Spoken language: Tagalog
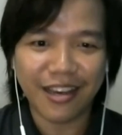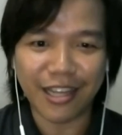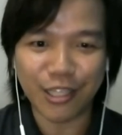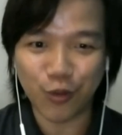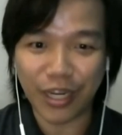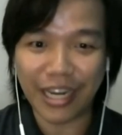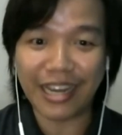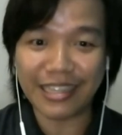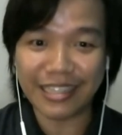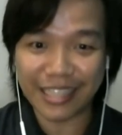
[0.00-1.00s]
At yung
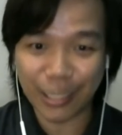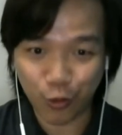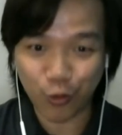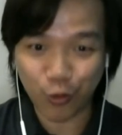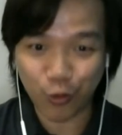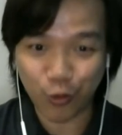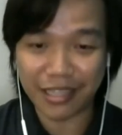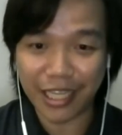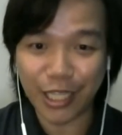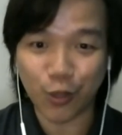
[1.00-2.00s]
ilan siguro naman
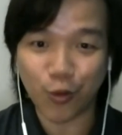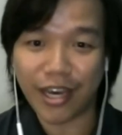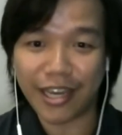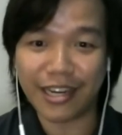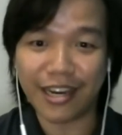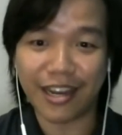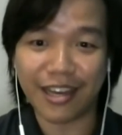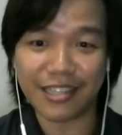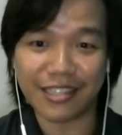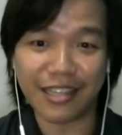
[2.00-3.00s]
dito ay
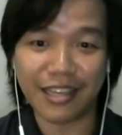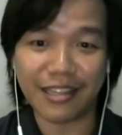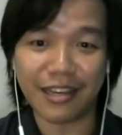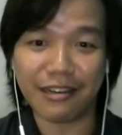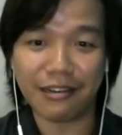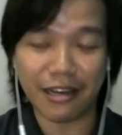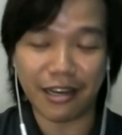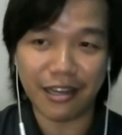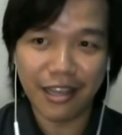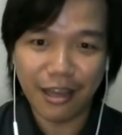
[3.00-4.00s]
nakaranas din ng uh,
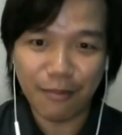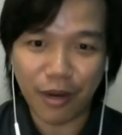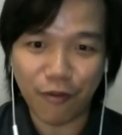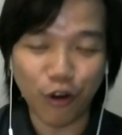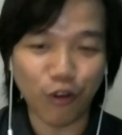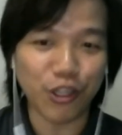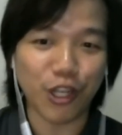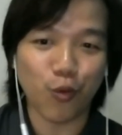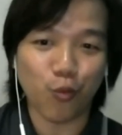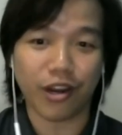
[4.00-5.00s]
mga
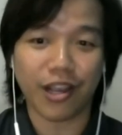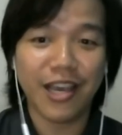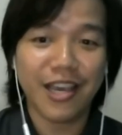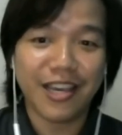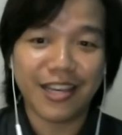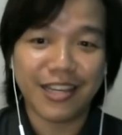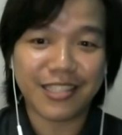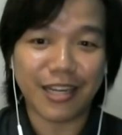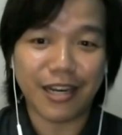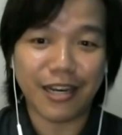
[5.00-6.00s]
volunteer work
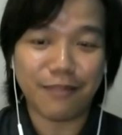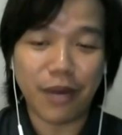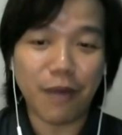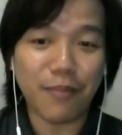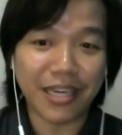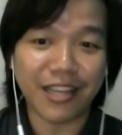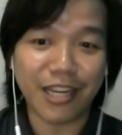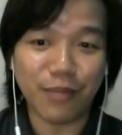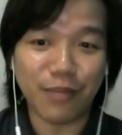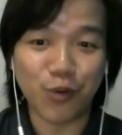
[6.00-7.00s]
sa pamagitan
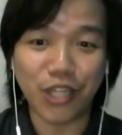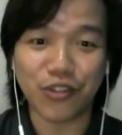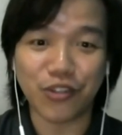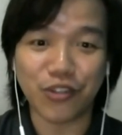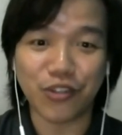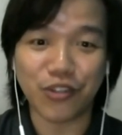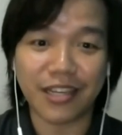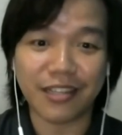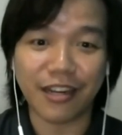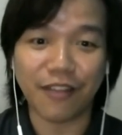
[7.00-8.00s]
ng mga donation drive
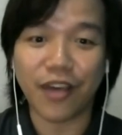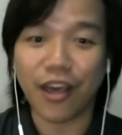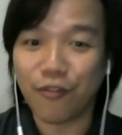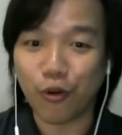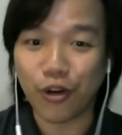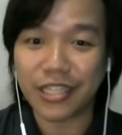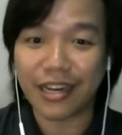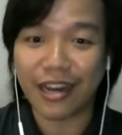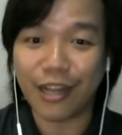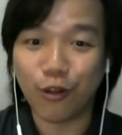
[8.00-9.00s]
sa relief efforts,
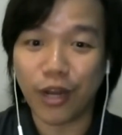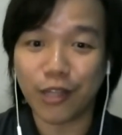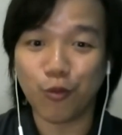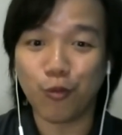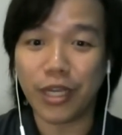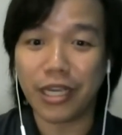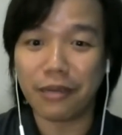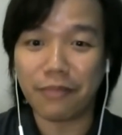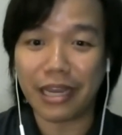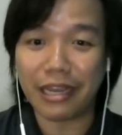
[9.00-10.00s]
lalo na
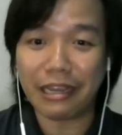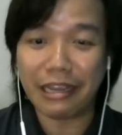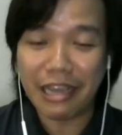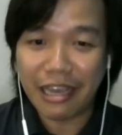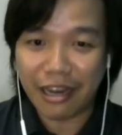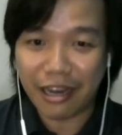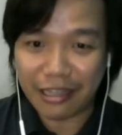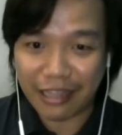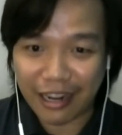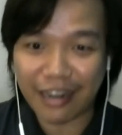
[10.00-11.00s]
tuwing may uh,
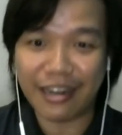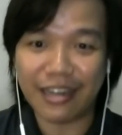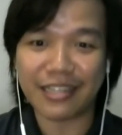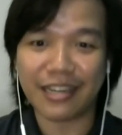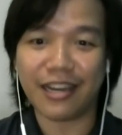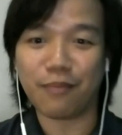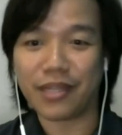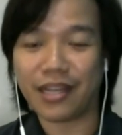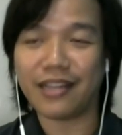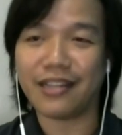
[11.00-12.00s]
nararanasang
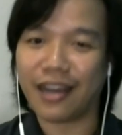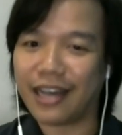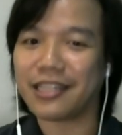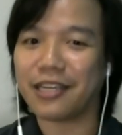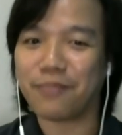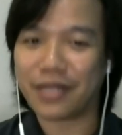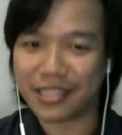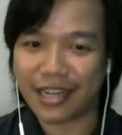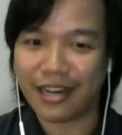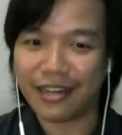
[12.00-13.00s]
kalamidad ang ating
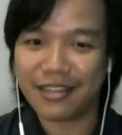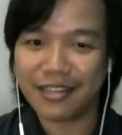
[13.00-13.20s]
bansa.